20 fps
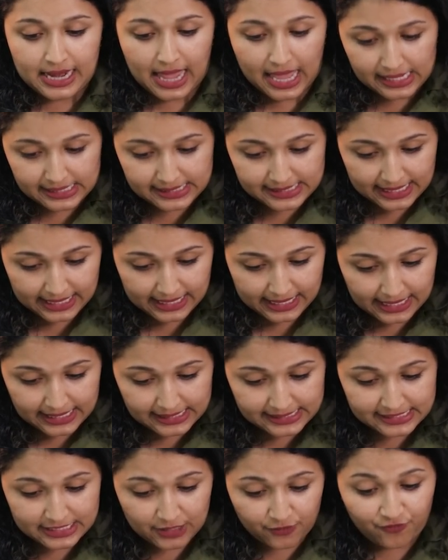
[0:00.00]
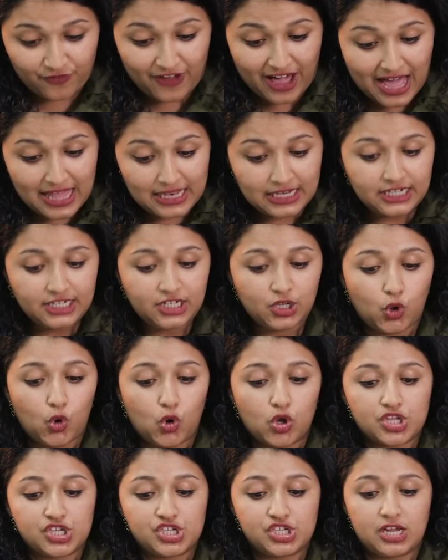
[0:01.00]
நெக்ஸ்ட் திங் இஸ் வேலிட்
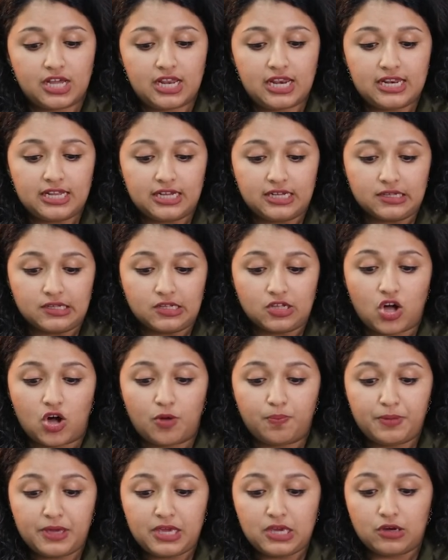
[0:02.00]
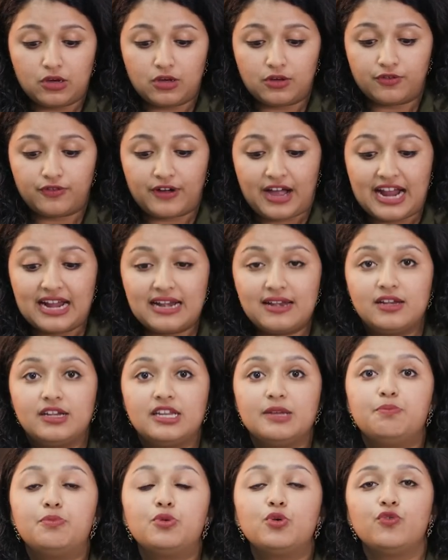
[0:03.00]
ஒரிஜினல் காப்பி ஆஃப்
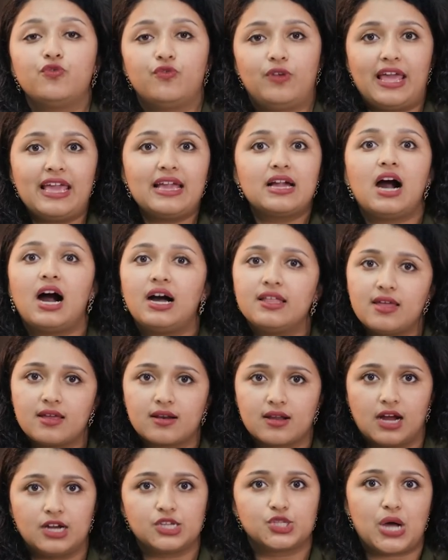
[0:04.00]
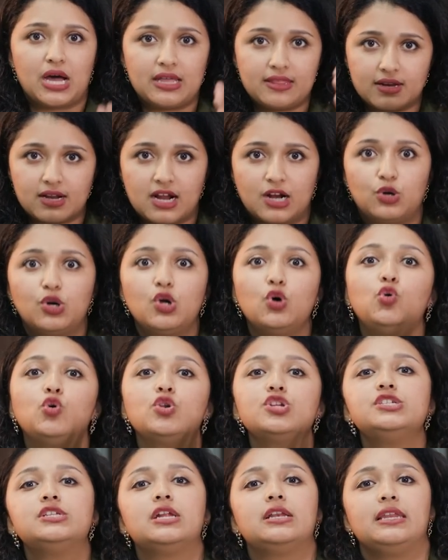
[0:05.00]
ஐடென்டிட்டி ப்ரூஃப் லைக் ஆதார் கார்டு ஸோ ஆதார் கார்டோட
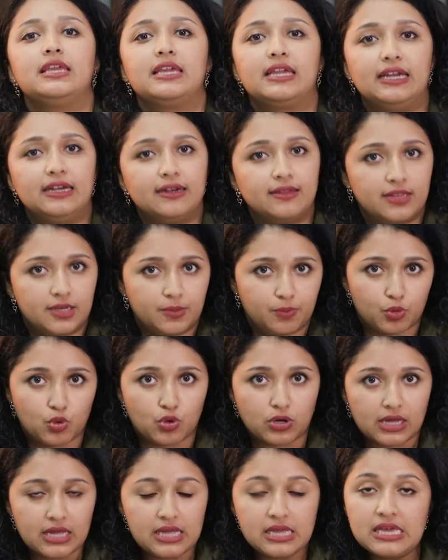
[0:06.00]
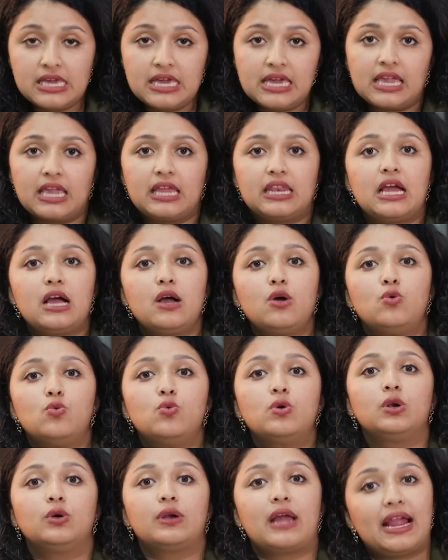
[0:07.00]
ஒரிஜினல் நீங்கள் எடுத்துகிட்டு போங்க ஏன்னா
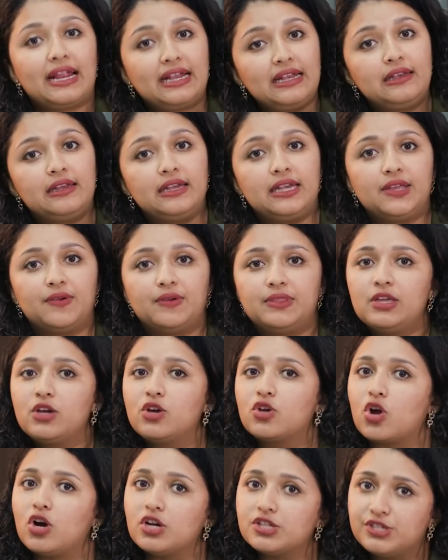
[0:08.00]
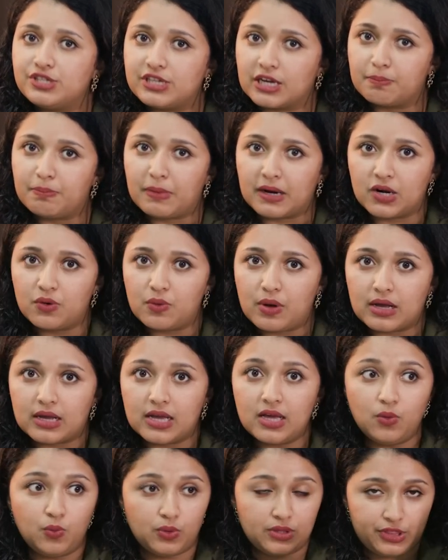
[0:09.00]
உங்களோட ஐடென்டிட்டி வந்து கிராஸ் செக்
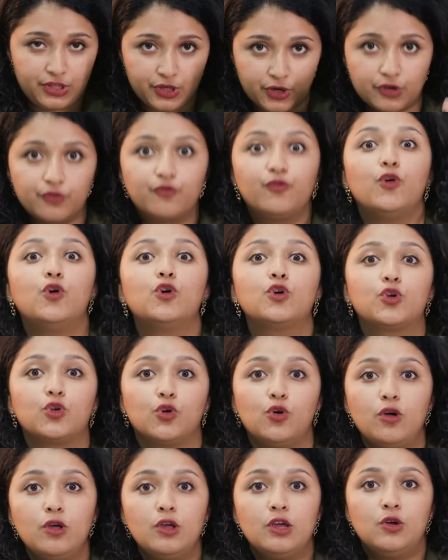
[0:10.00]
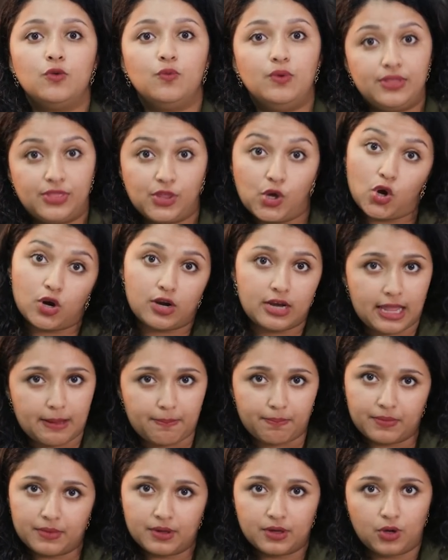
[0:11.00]
பண்ணுவாங்க வித் யோர் ஃபோட்டோ வித் யோர்
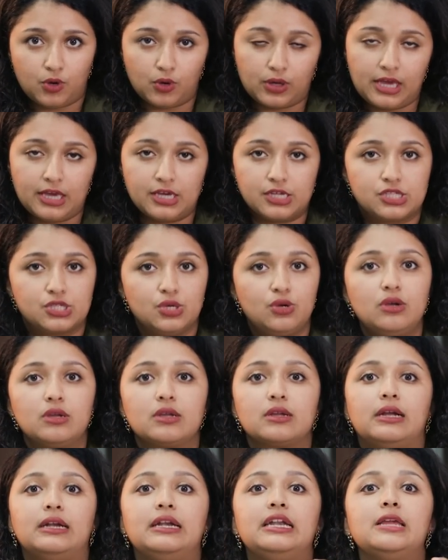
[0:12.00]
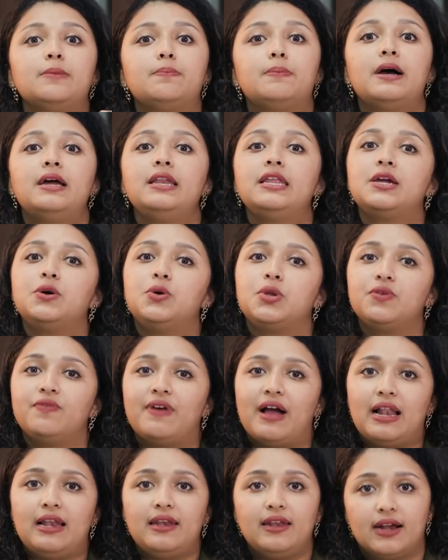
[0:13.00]
நேம் ஓகே ஸோ கண்டிப்பாக நீங்கள் ஒரு
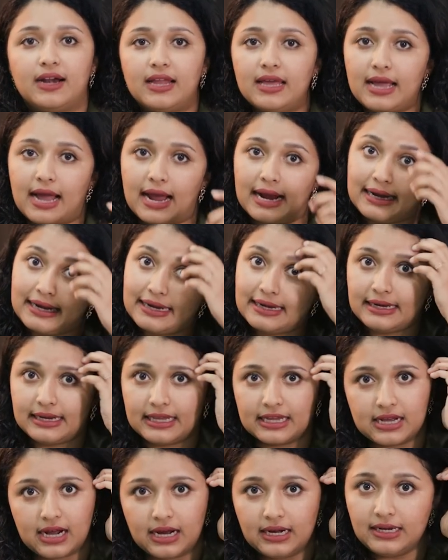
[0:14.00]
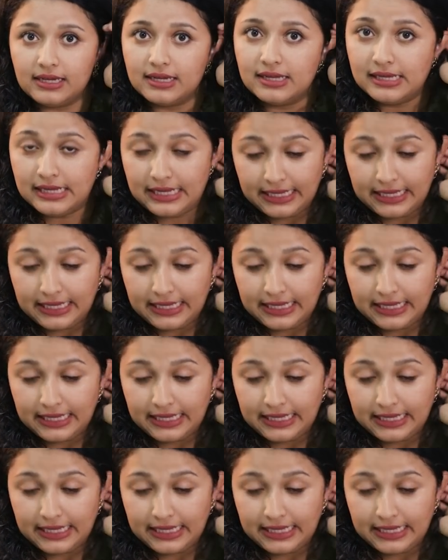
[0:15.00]
வேலிடான ஐடென்டிட்டி கார்டு